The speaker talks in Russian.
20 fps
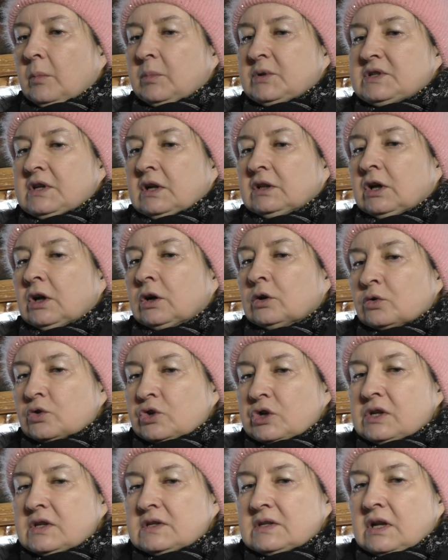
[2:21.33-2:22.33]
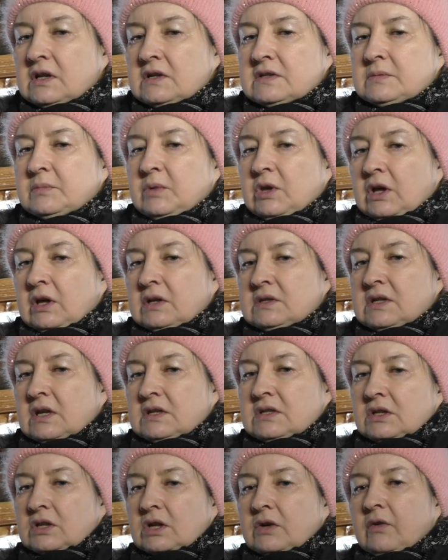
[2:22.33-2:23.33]
Пацаны окружили, стали смеяться.
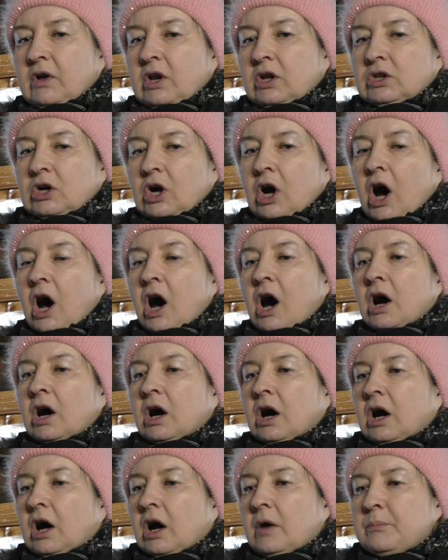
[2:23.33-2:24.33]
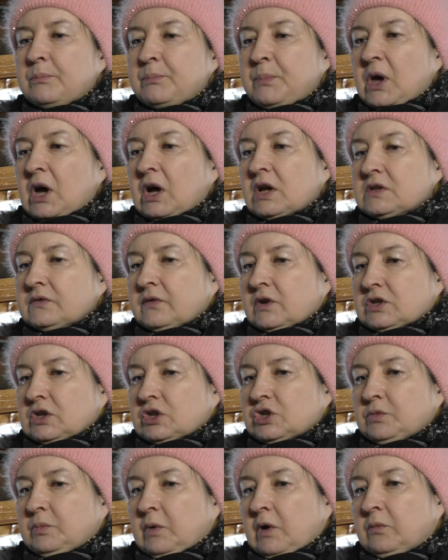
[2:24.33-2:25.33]
Один говорит, ха-ха-ха, опять
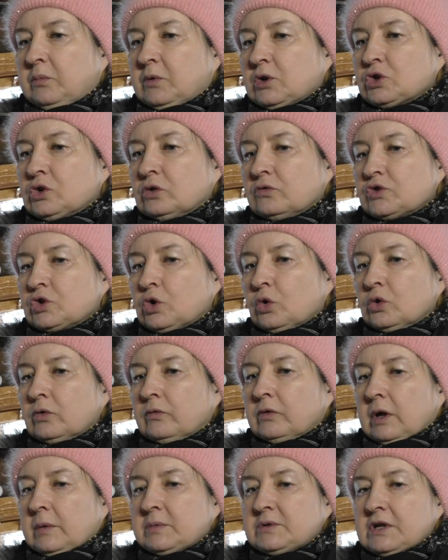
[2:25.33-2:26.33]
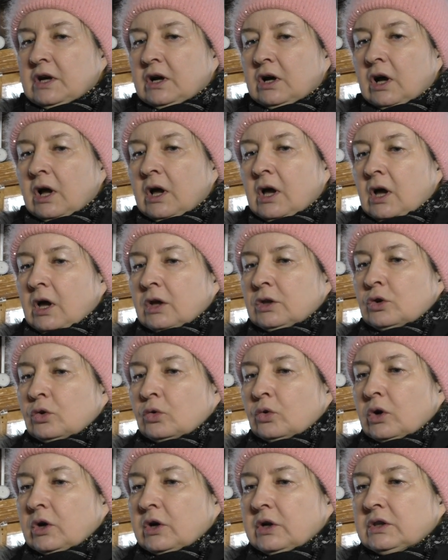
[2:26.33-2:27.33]
Васька Чапаев пришел в школу в лаптях.
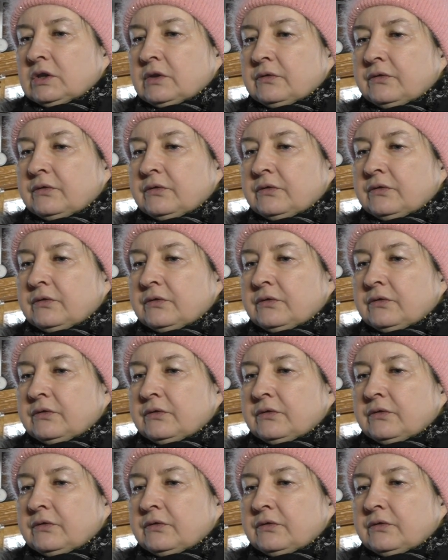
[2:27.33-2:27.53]
Другой говорит,